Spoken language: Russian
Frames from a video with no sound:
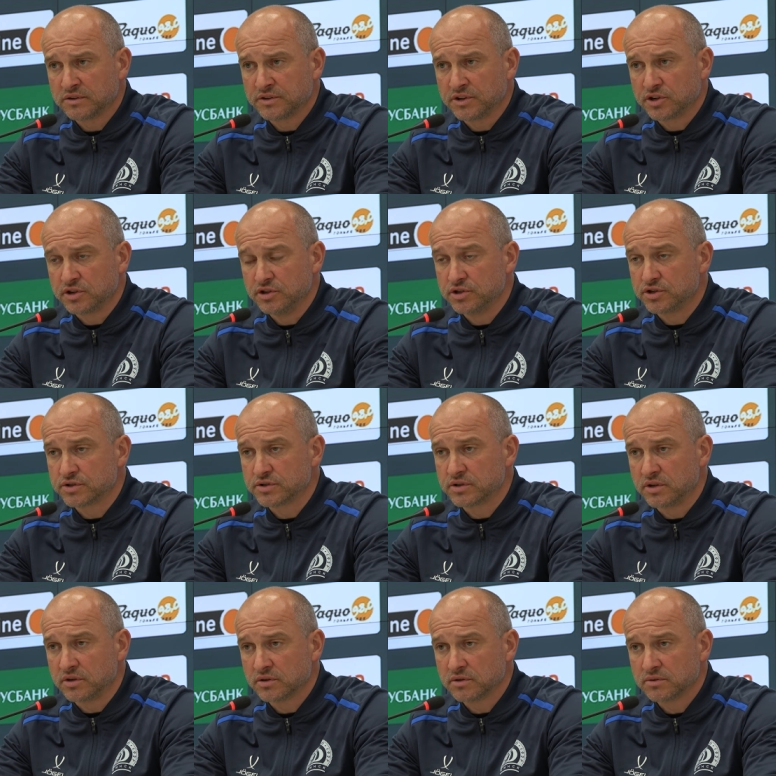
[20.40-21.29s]

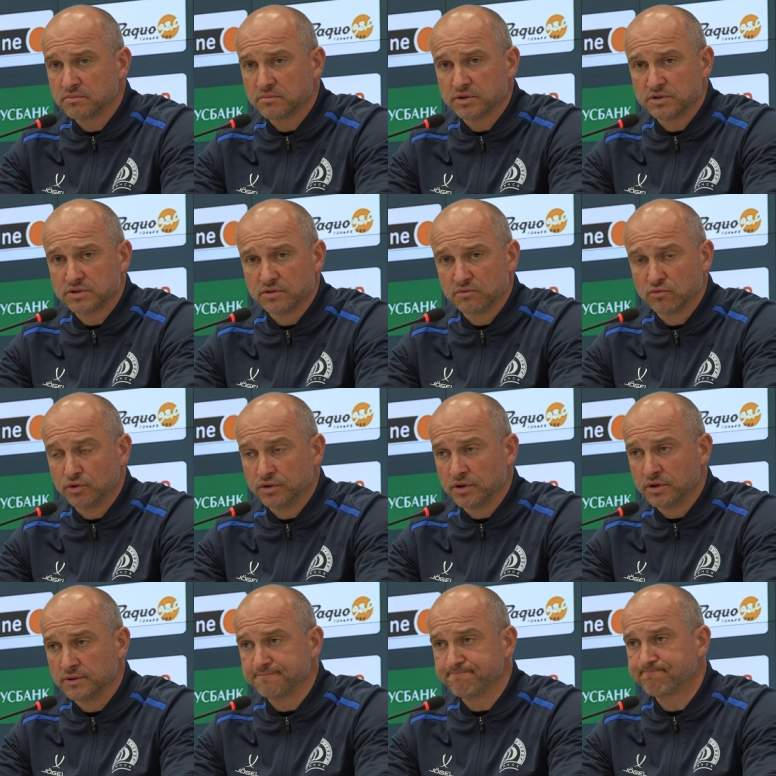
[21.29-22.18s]
технически мы
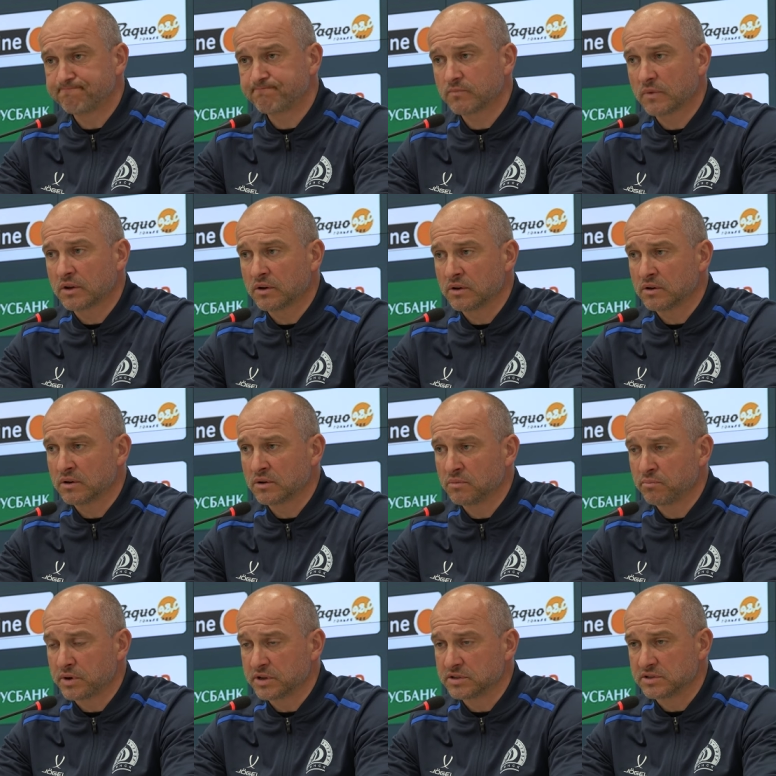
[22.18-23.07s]
сегодня
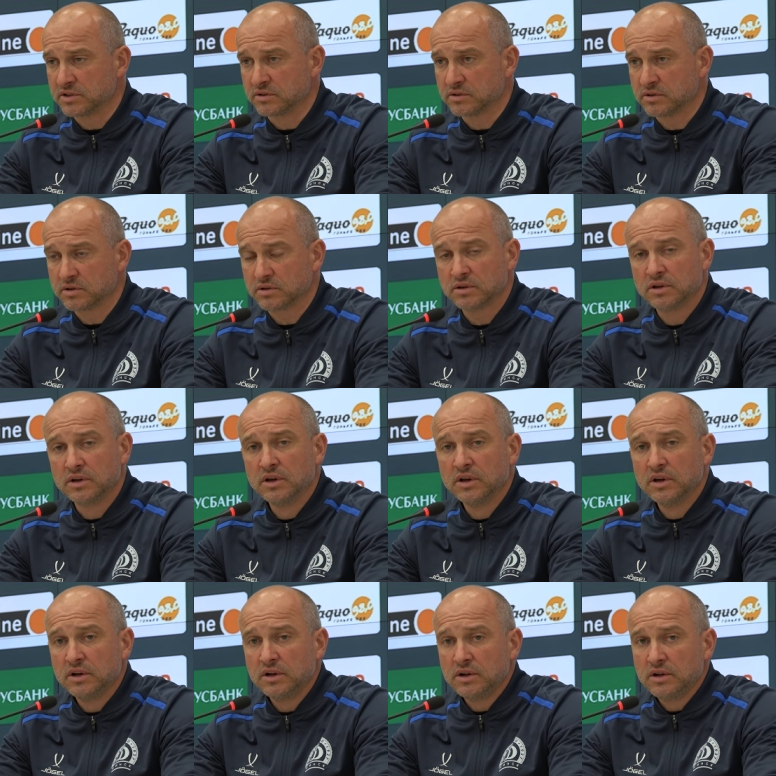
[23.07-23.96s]
процент
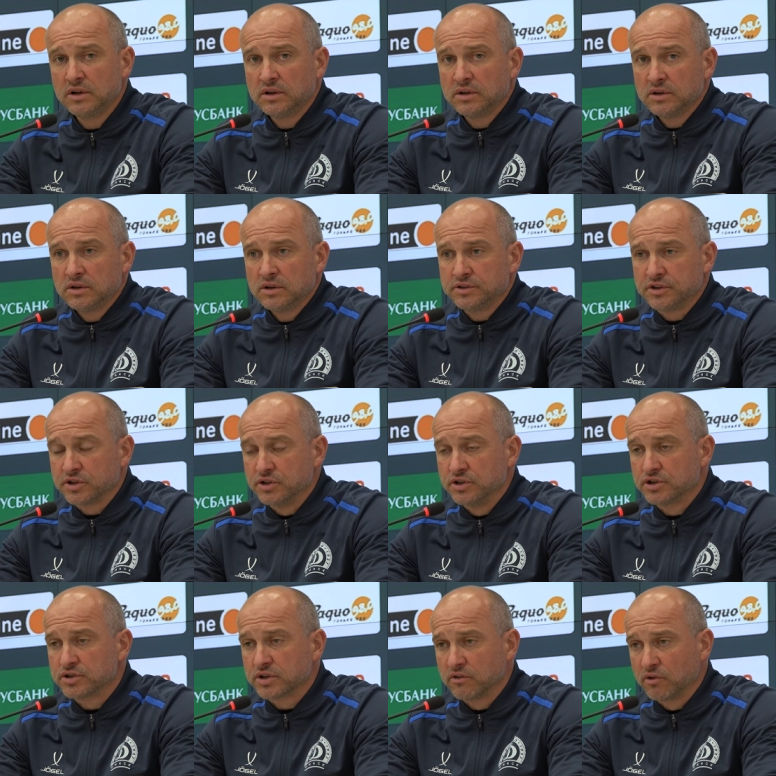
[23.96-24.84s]

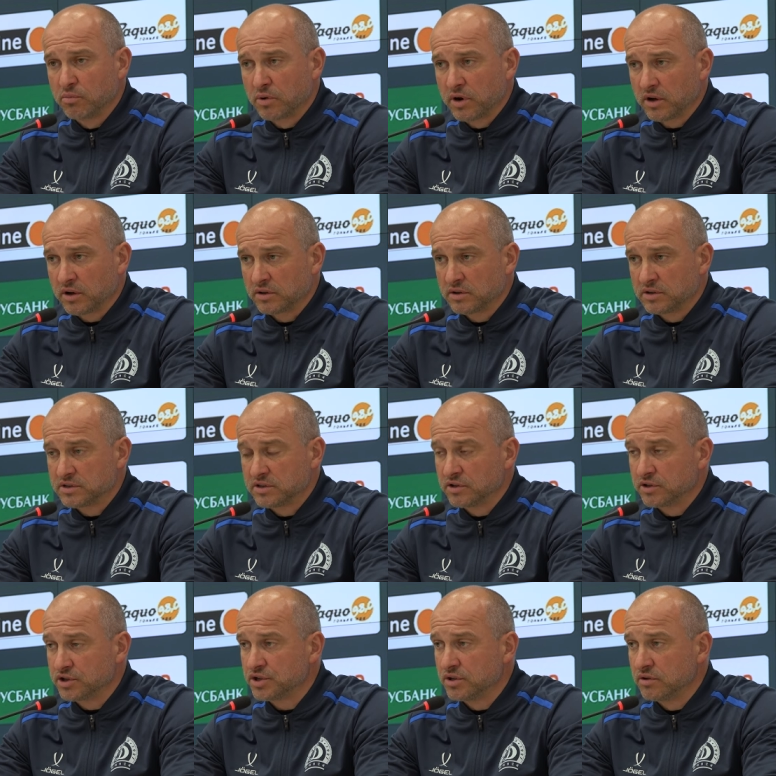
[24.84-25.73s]
технического брака
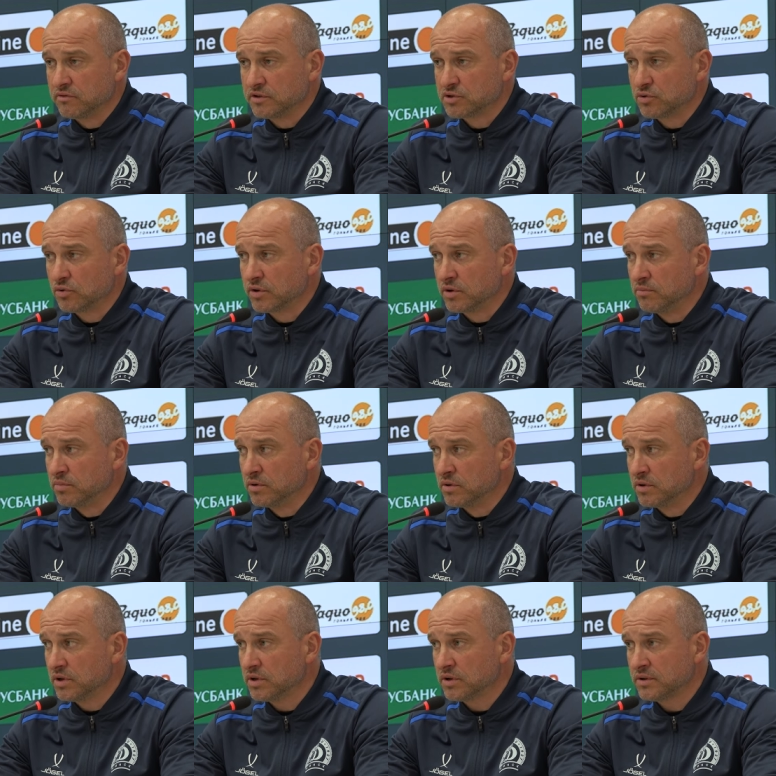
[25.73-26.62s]
достаточно высокий
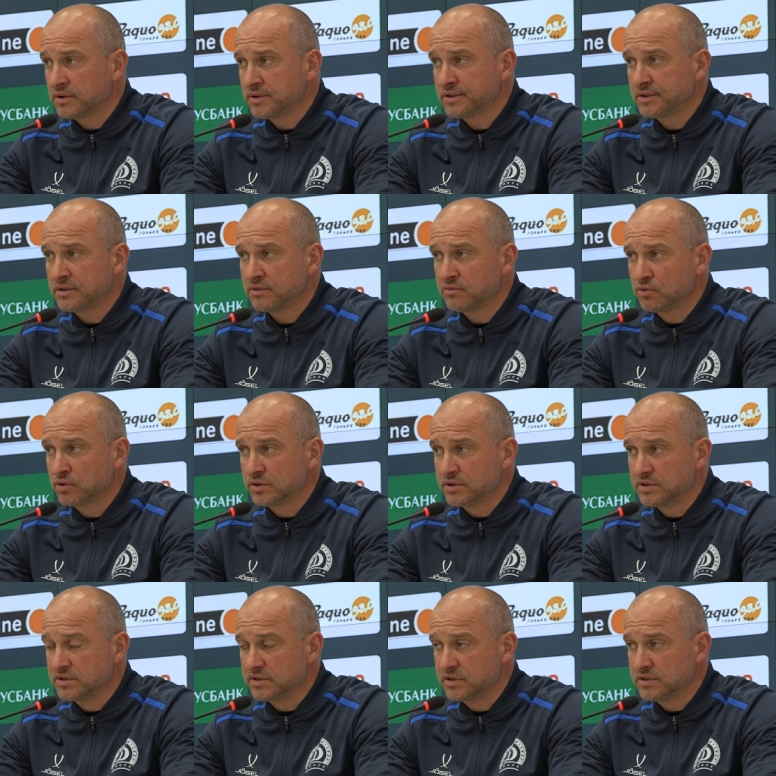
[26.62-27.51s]
был. Э,
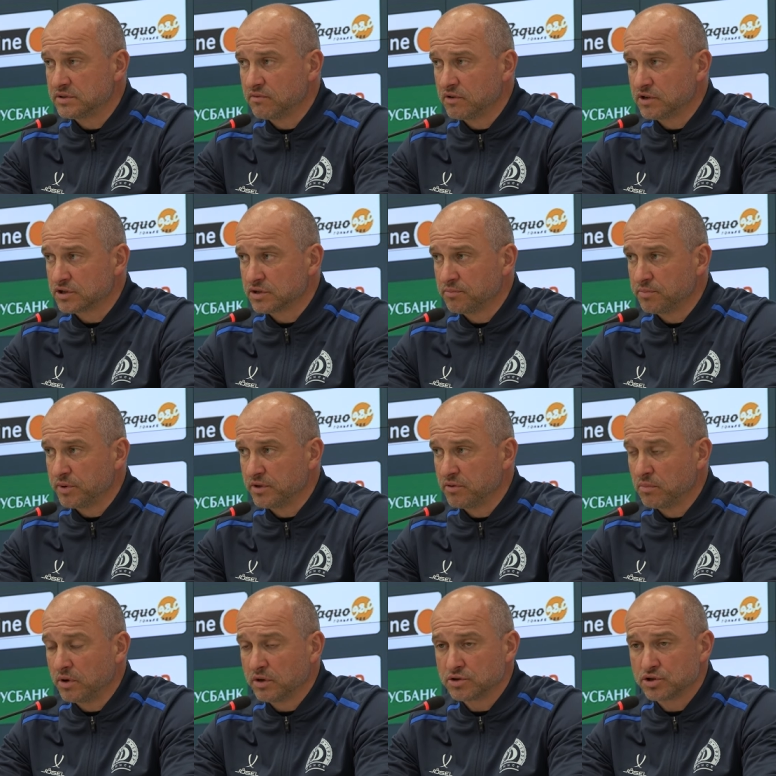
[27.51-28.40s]
вот. И здесь важно
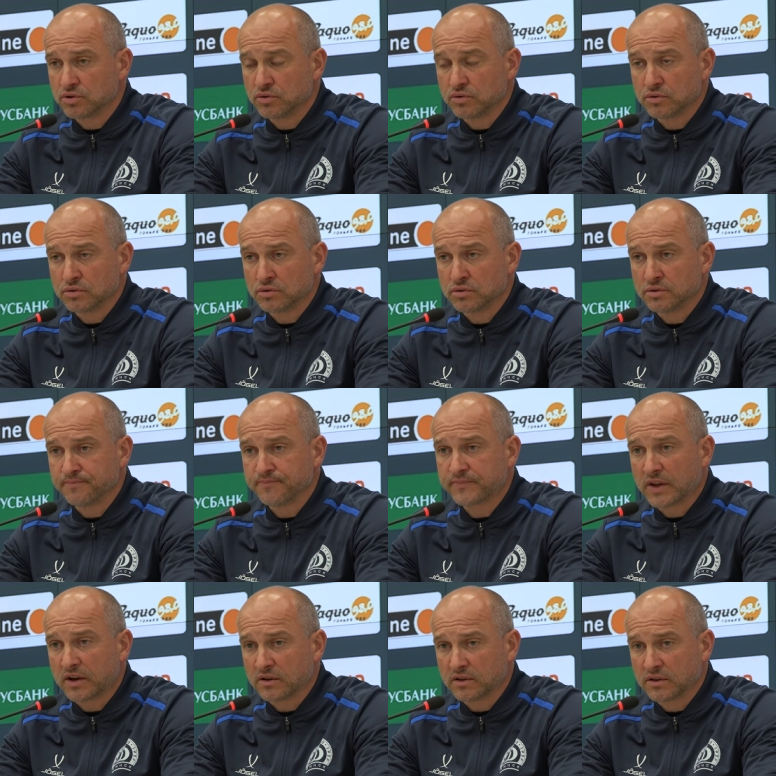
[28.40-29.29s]
понимать, что
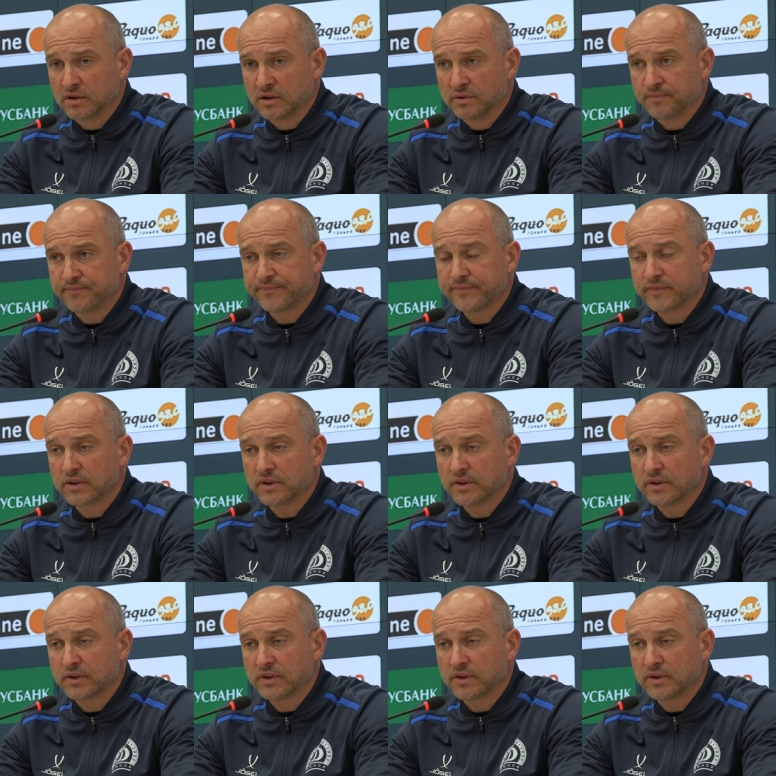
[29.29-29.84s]
когда